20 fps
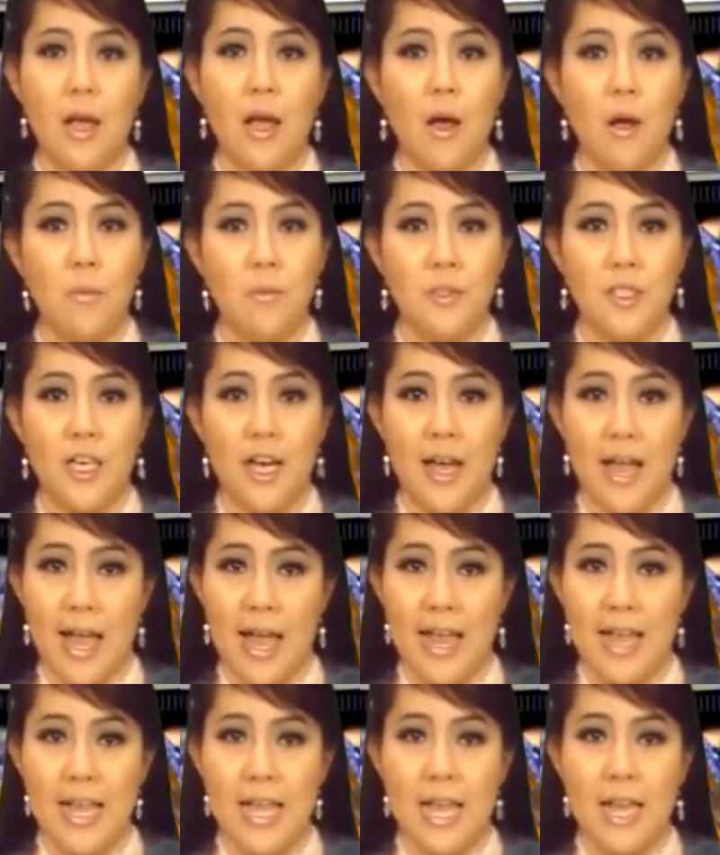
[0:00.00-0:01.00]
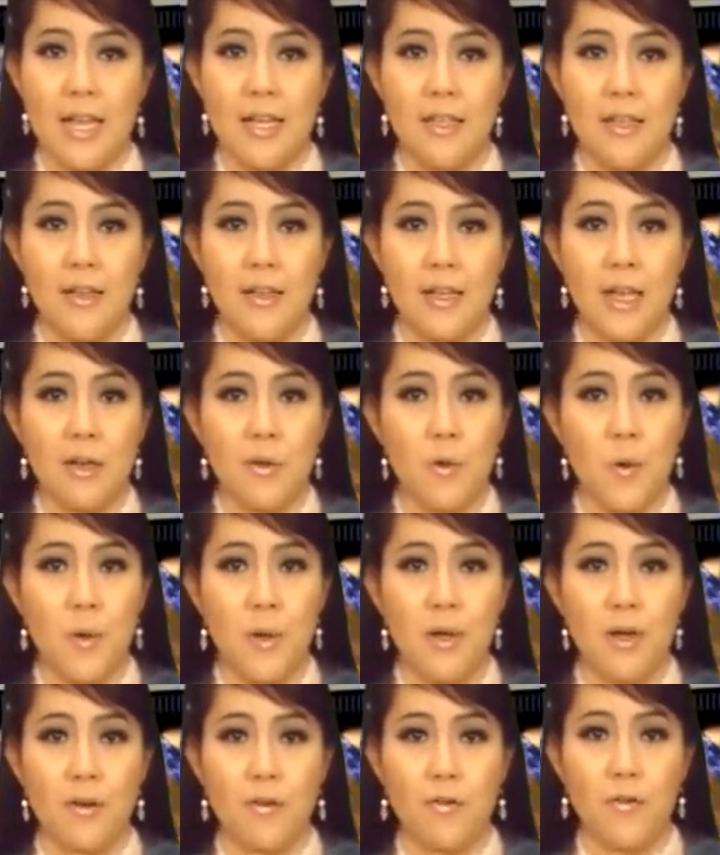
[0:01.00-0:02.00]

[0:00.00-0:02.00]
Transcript: Ông cho hay nhờ các nỗ lực